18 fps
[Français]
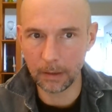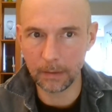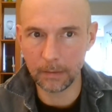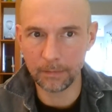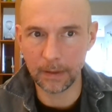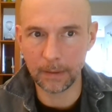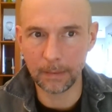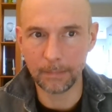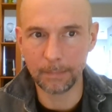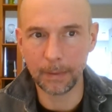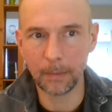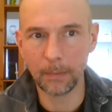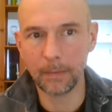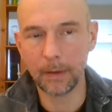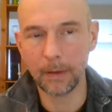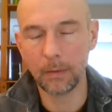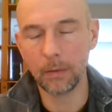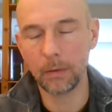enfin, pardon,
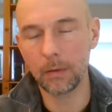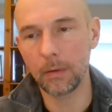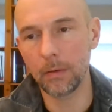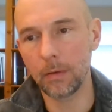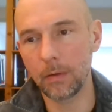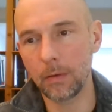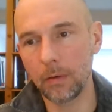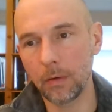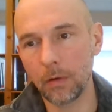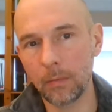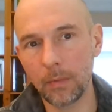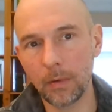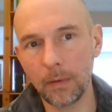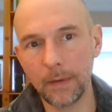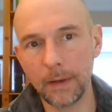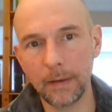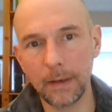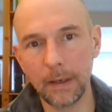avec le,
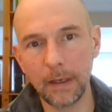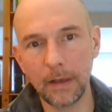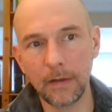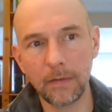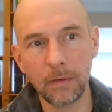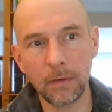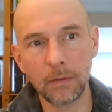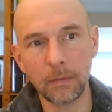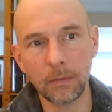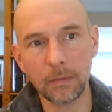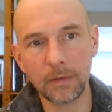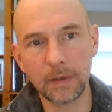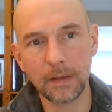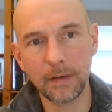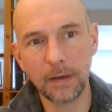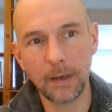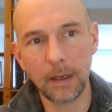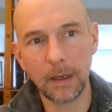roman d'Alexandre, donc
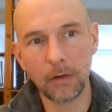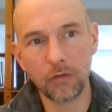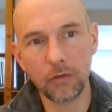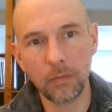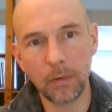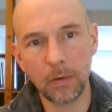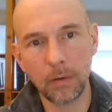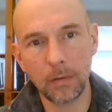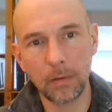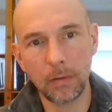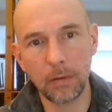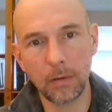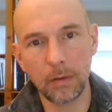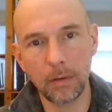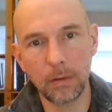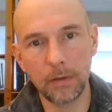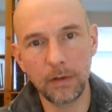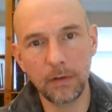très très largement
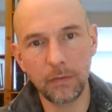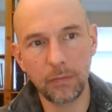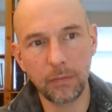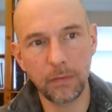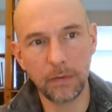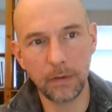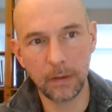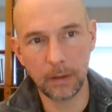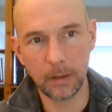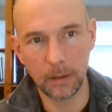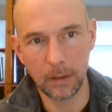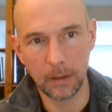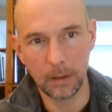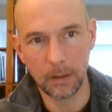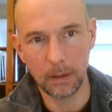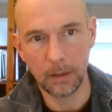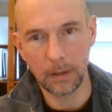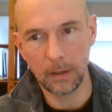diffusé
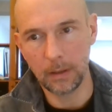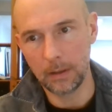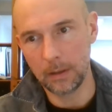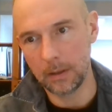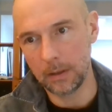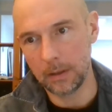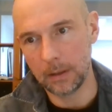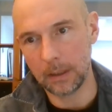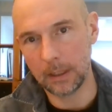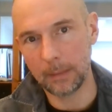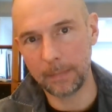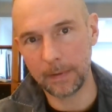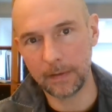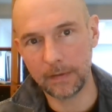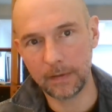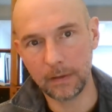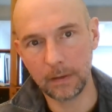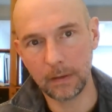à
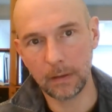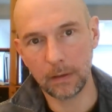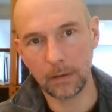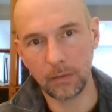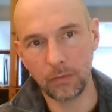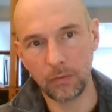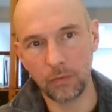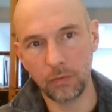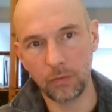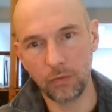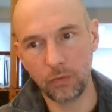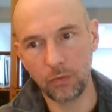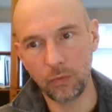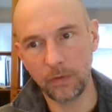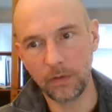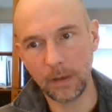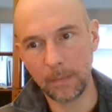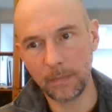partir du, du,
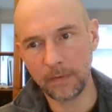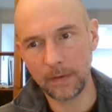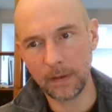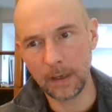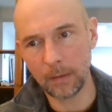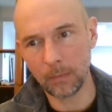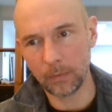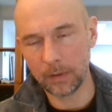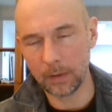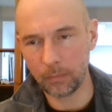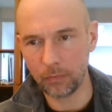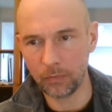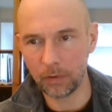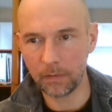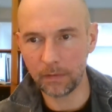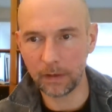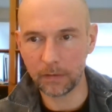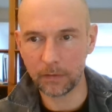XIIe siècle. Donc il y a
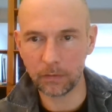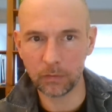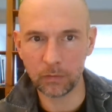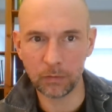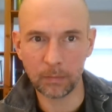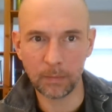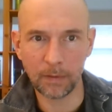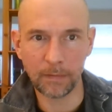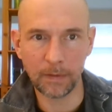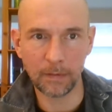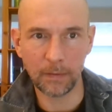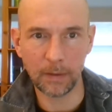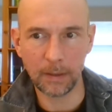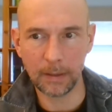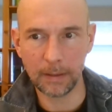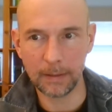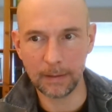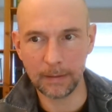plusieurs versions. Enfin
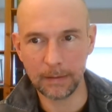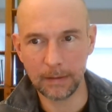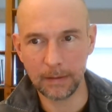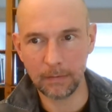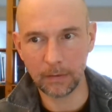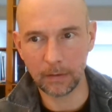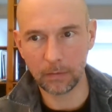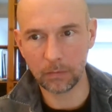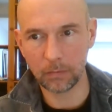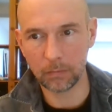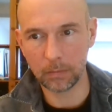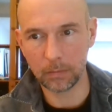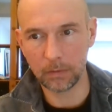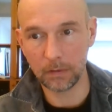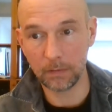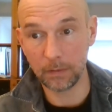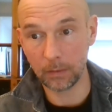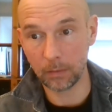voilà, il y a, des versions en
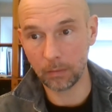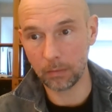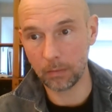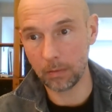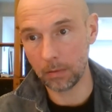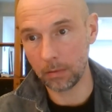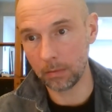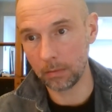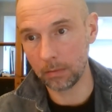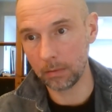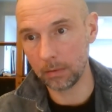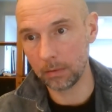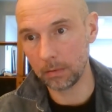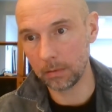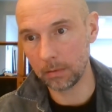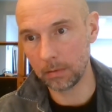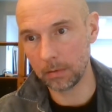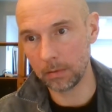différentes langues.
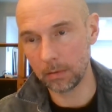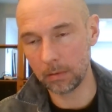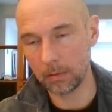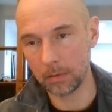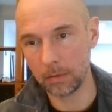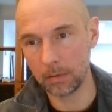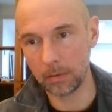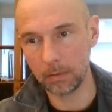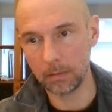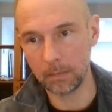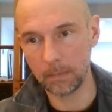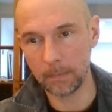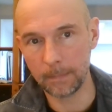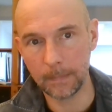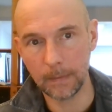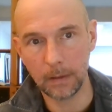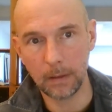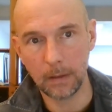donc
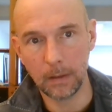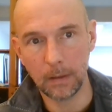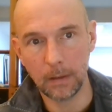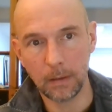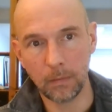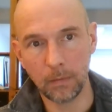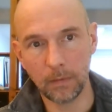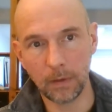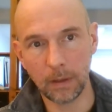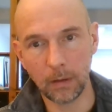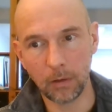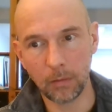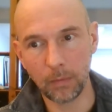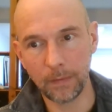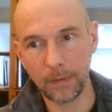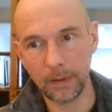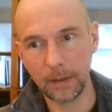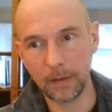voilà,
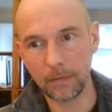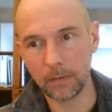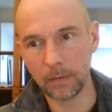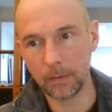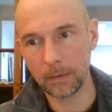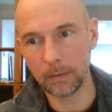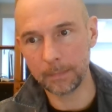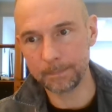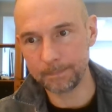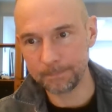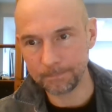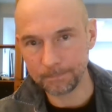roman d'Alexandre,